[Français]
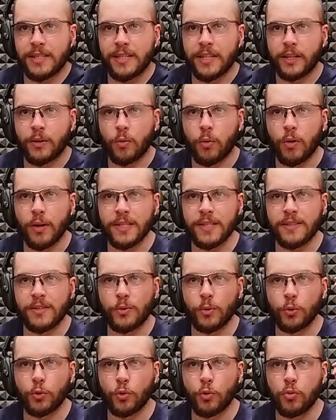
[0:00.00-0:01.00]
C'est quoi
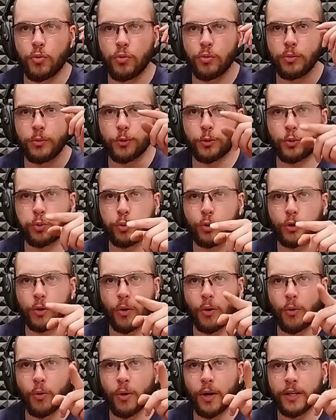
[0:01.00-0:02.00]
ce coup tout
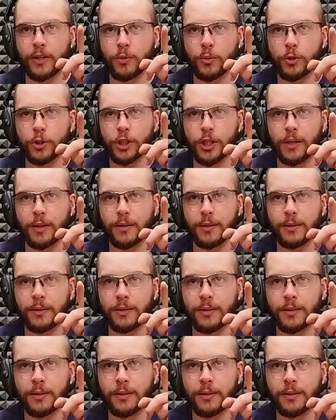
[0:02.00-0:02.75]
en haut à gauche là